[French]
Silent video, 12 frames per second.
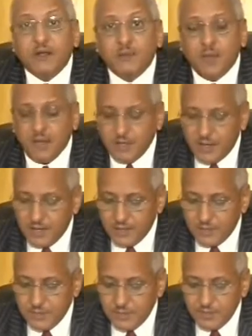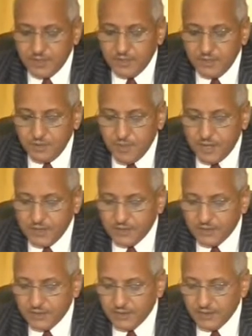gouvernement de la République du
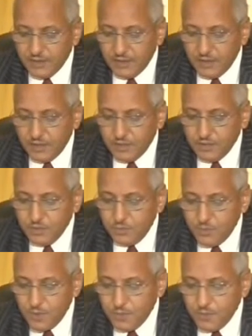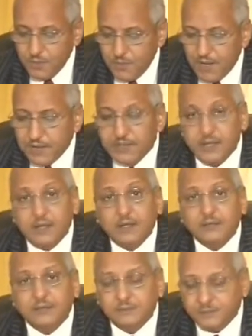Mali et du peuple
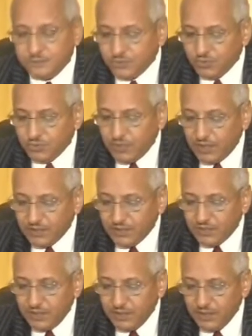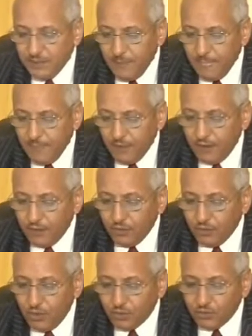malien tout entier
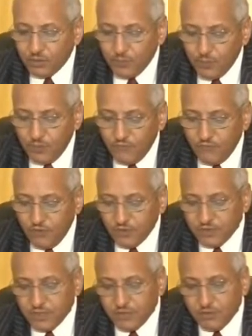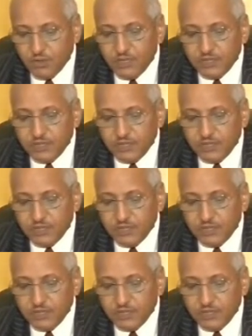notre profonde